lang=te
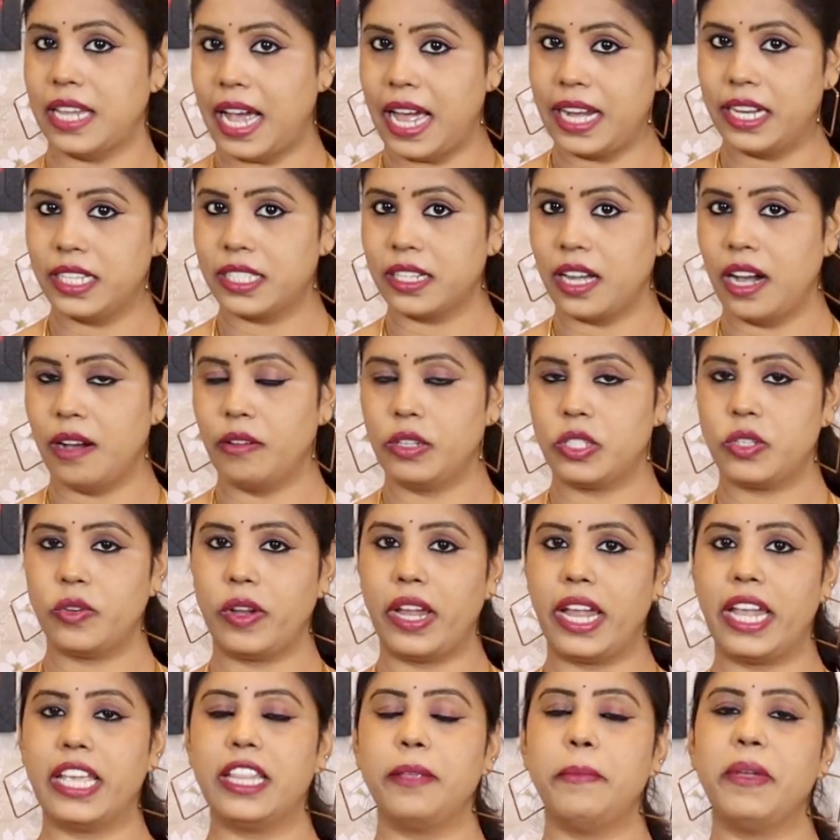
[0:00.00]
శారీస్
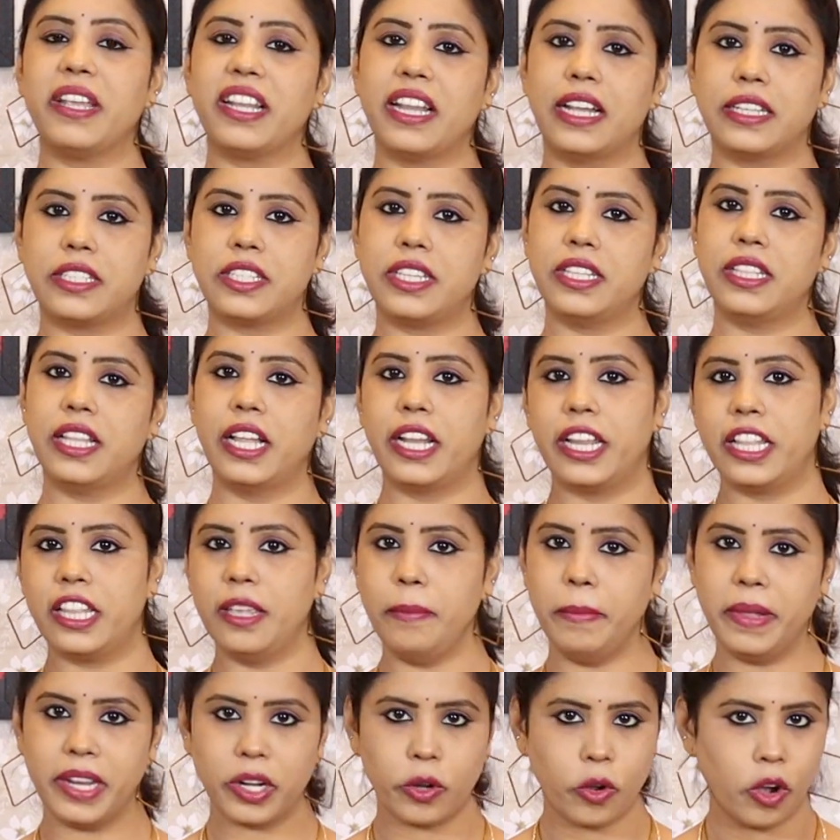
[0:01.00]
కావచ్చు ఏది మీకు నచ్చింది
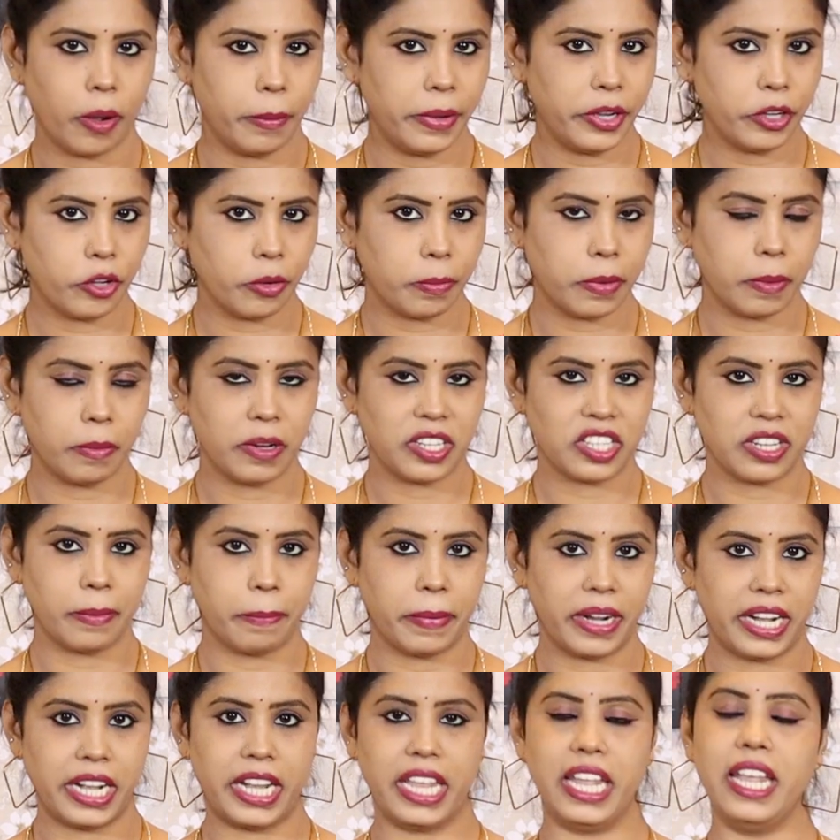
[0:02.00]
అనేది మీరు కామెంట్ రూపంలో
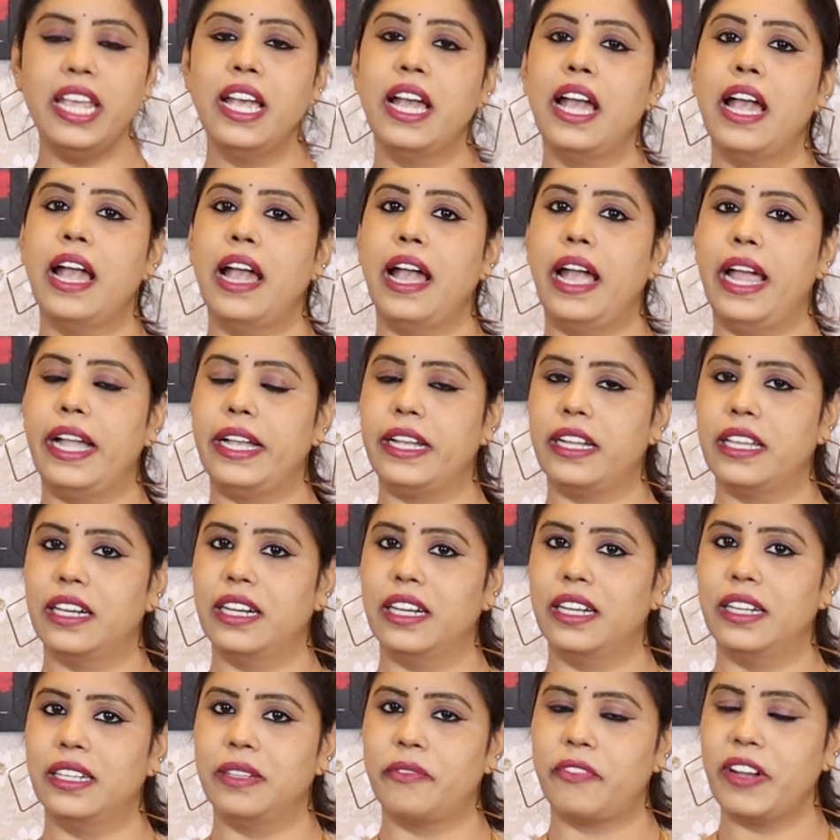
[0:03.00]
చెప్పండి అండ్
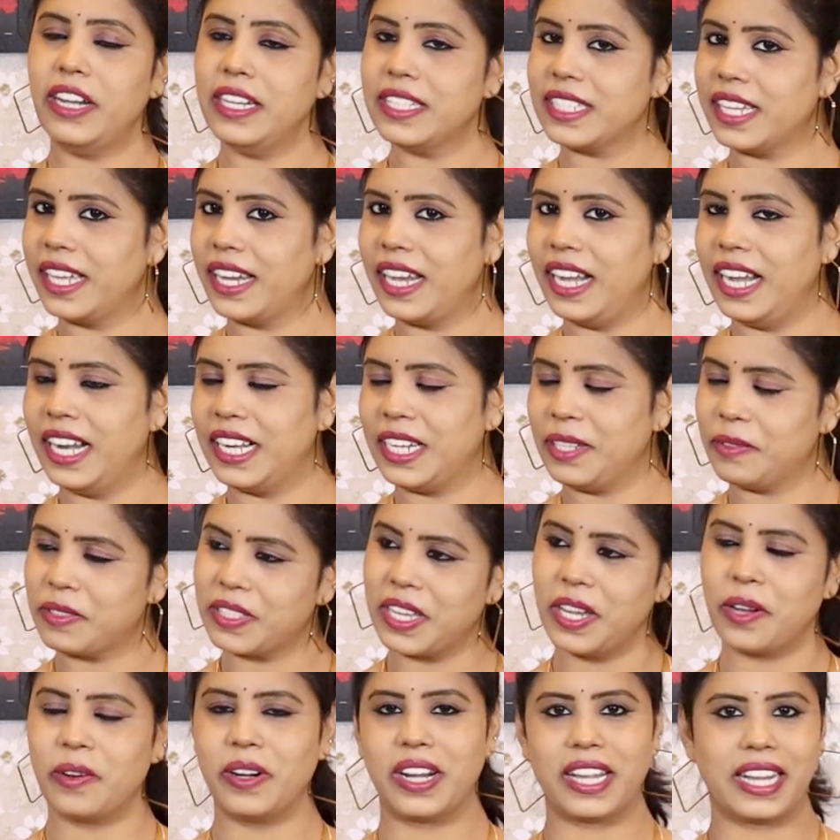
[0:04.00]
ఫ్రెండ్స్కి
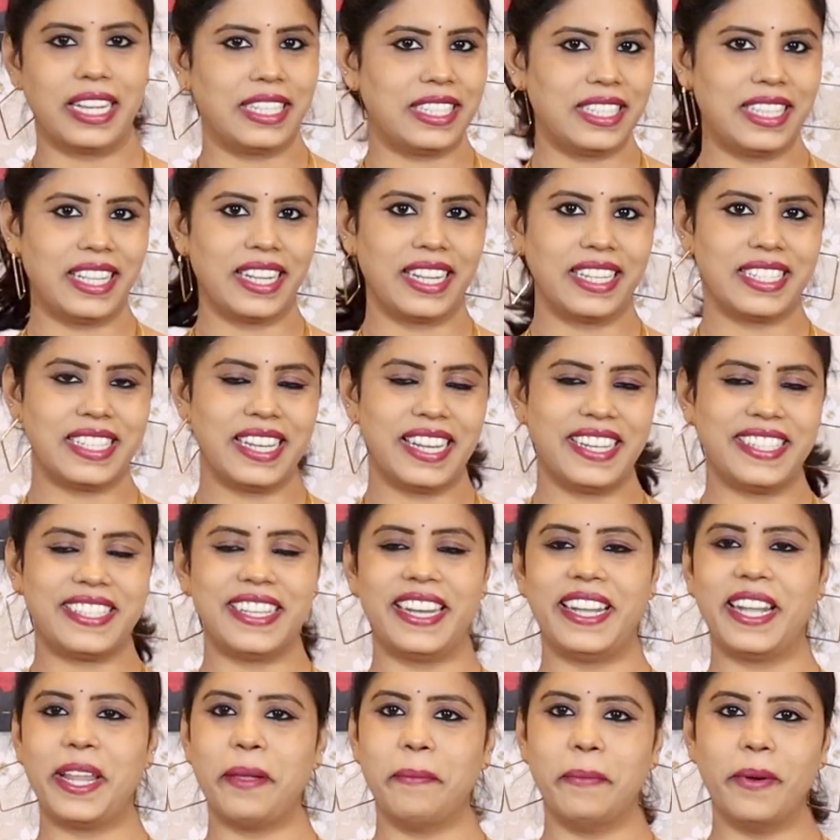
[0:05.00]
రిలేటివ్స్కి కూడా ఖచ్చితంగా
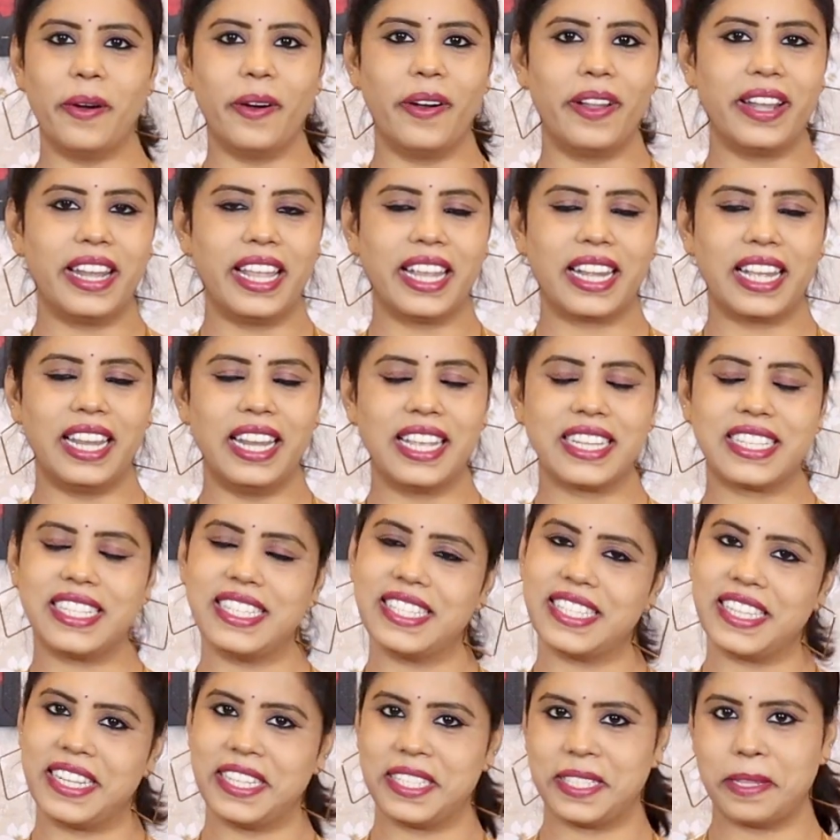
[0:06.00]
షేర్ చేయండి బాగున్నాయి
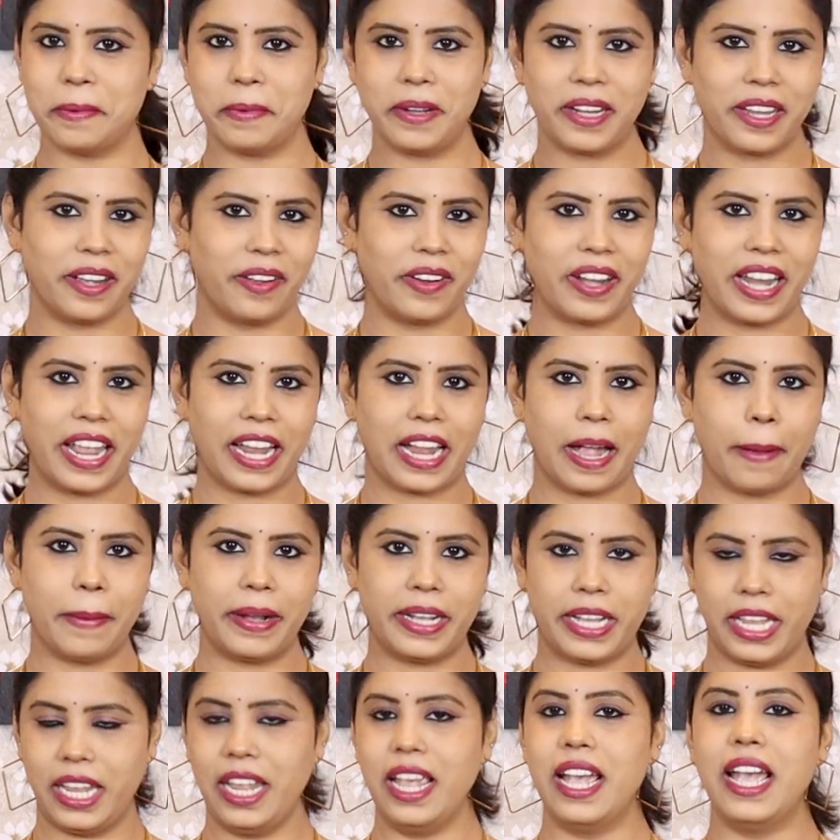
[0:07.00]
కలెక్షన్స్ రీజనబుల్గా ఉన్నాయి
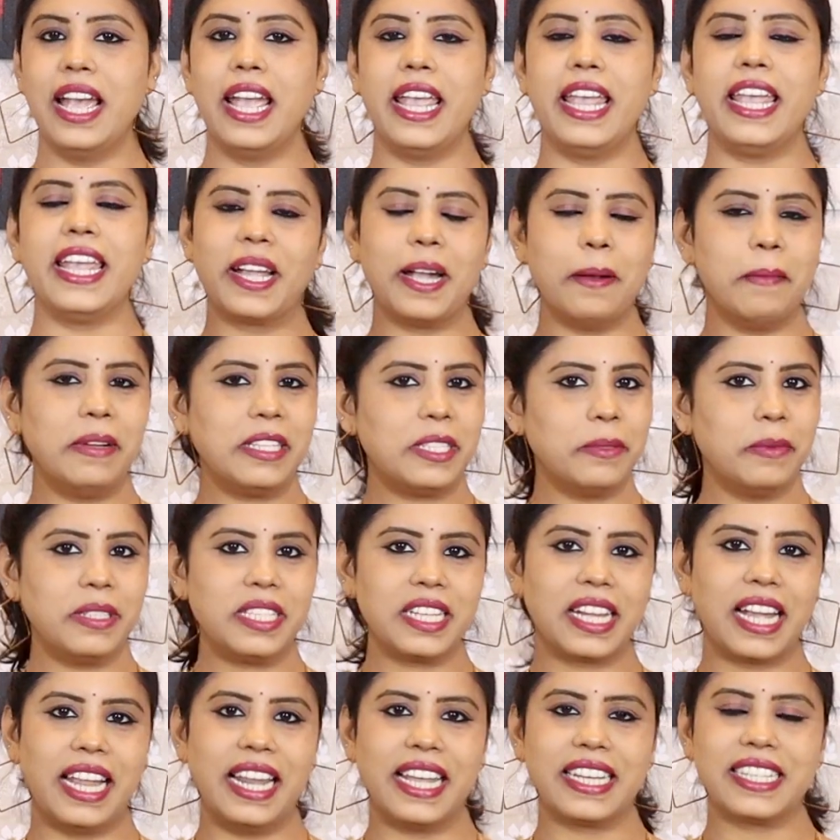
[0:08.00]
కాబట్టి ఇంకా మంచి
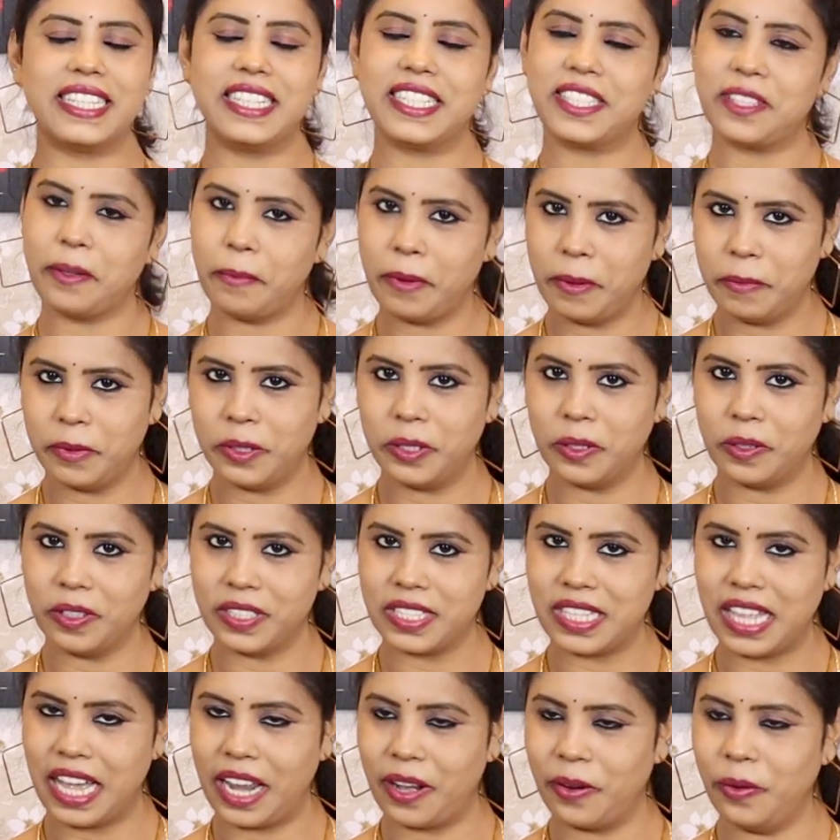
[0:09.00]
మంచి కలెక్షన్స్తో మీ
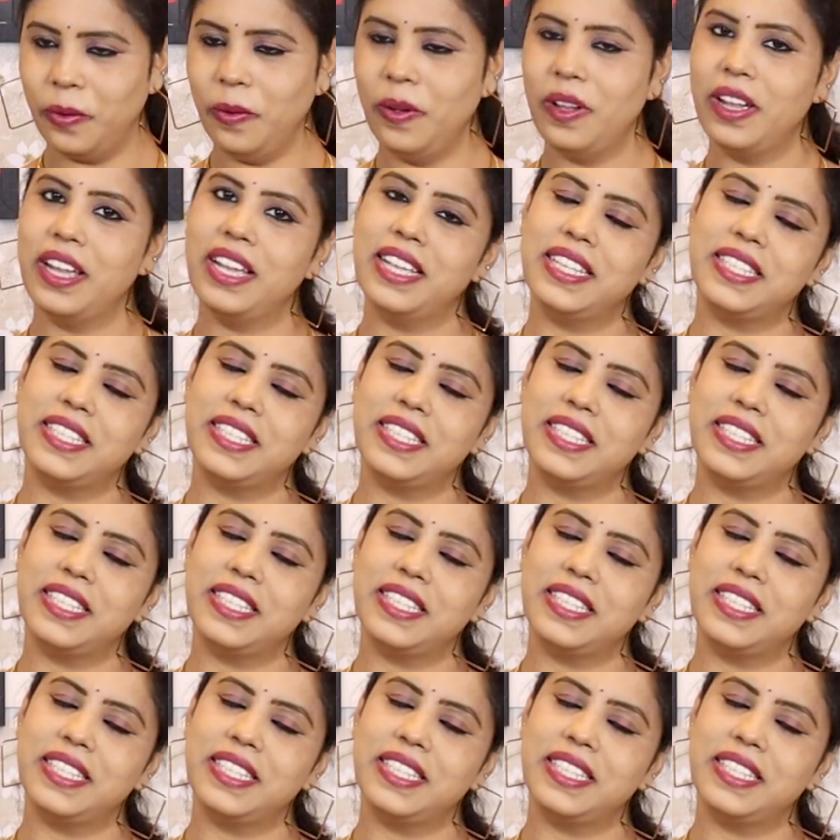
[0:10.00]
ముందుకు వస్తాను